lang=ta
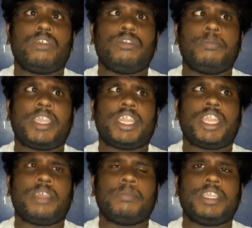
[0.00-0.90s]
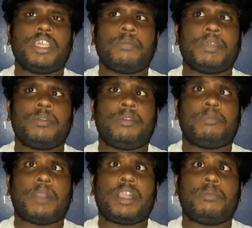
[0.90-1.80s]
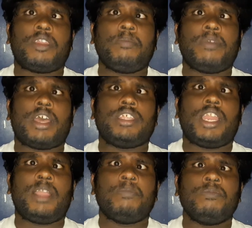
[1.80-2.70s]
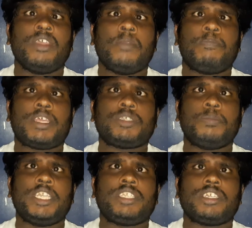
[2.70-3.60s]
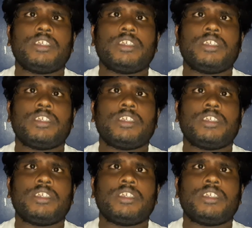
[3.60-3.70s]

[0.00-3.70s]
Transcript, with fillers: உண்மை என்ன அப்படிங்கிறத பார்க்க போகிறோம் அதில் ப்ரெஸ் மீட்